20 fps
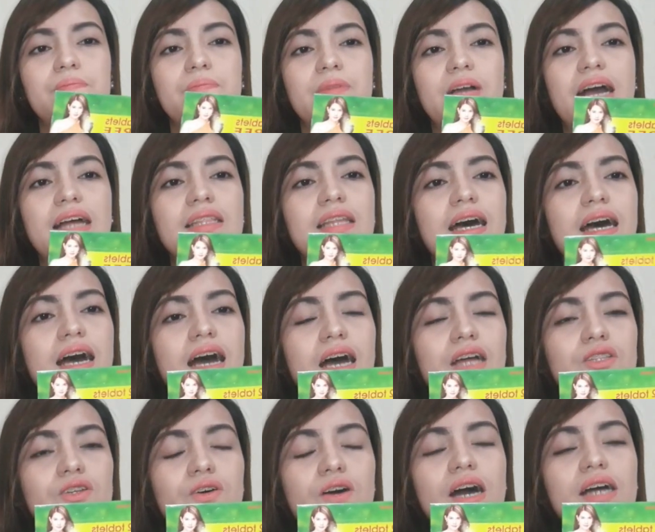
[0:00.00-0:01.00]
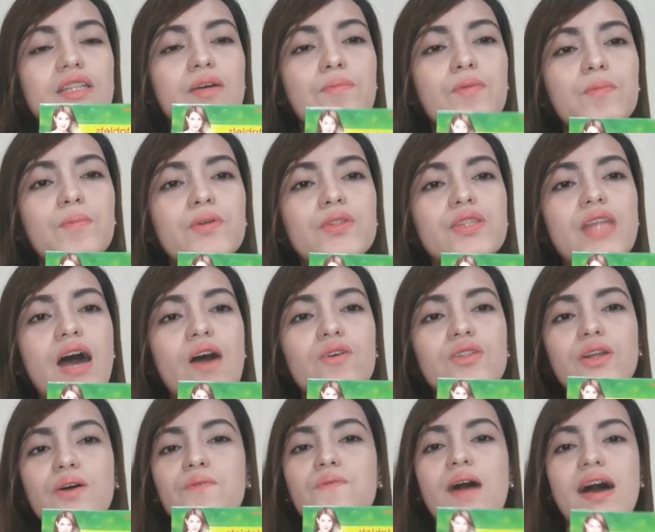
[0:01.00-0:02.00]
Kada ano, kada pupunta
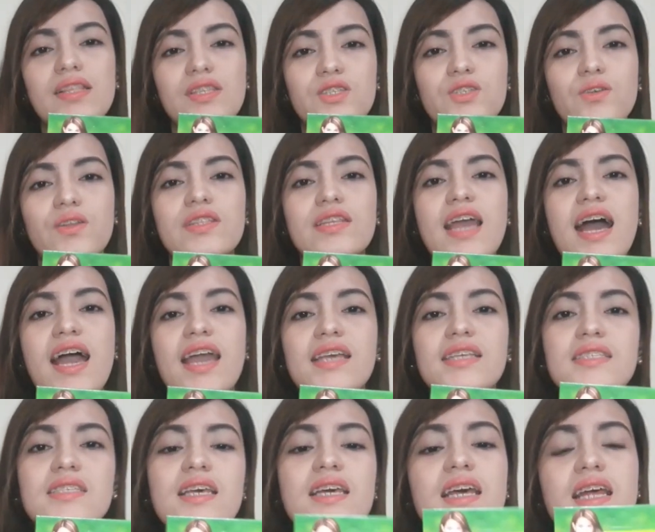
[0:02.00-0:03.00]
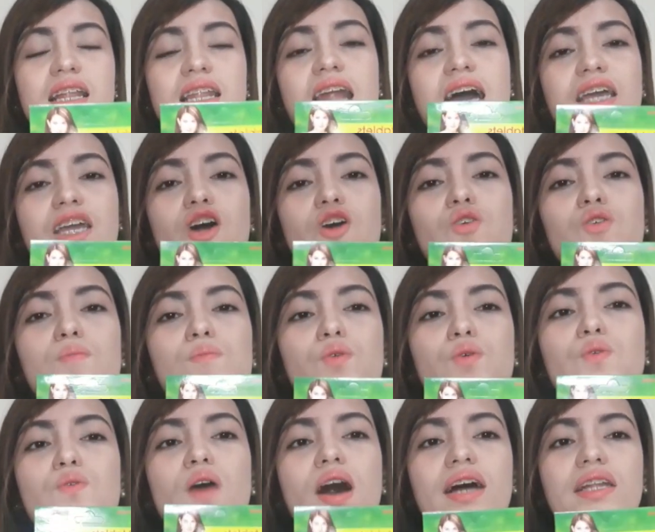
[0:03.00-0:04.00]
ako ng Watson, guys, lagi akong
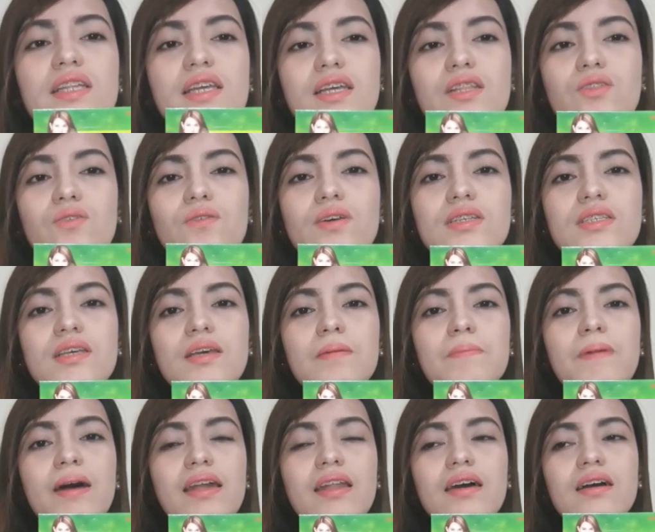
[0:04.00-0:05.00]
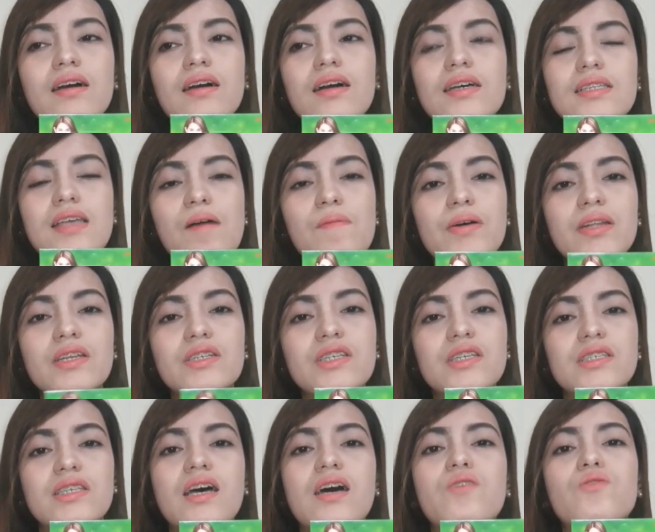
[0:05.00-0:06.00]
kumukuha nito kasi parang kasama na
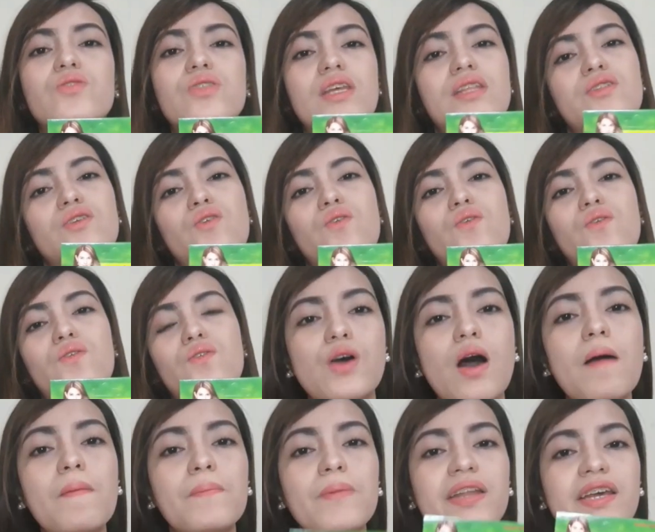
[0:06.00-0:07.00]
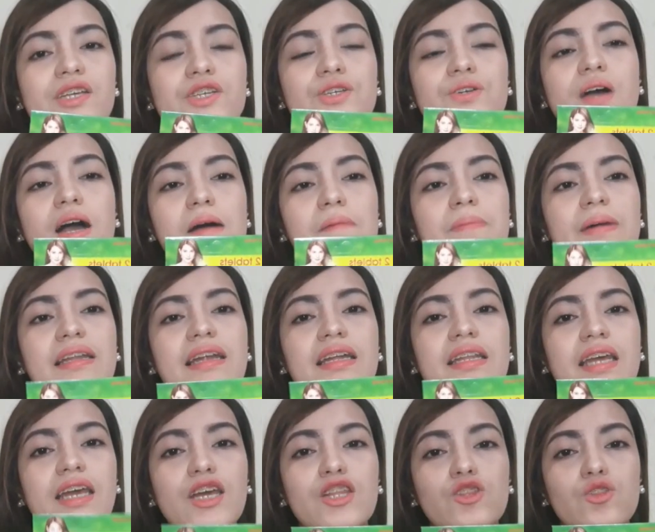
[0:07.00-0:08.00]
siya sa routine ko. Ang presyo nga pala
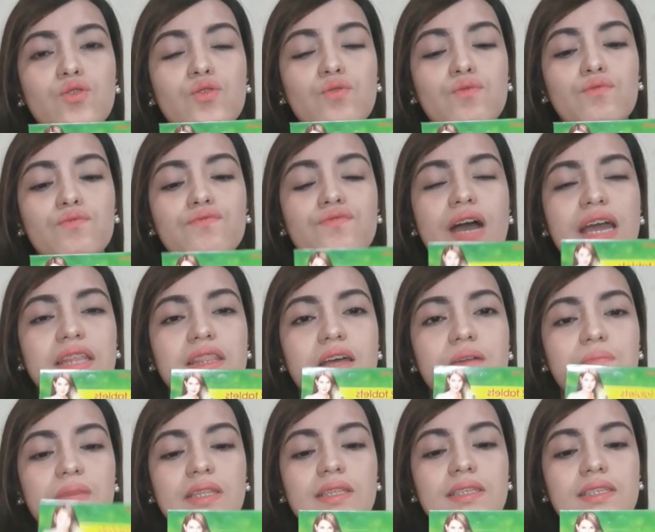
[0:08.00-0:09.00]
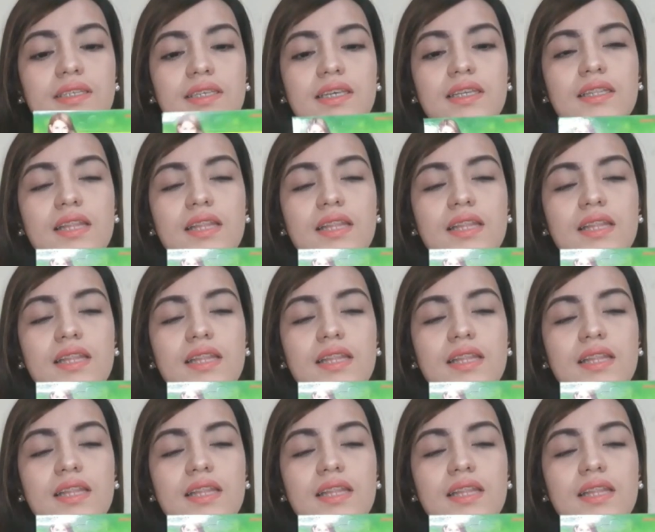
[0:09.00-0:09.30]
nitong vitamin C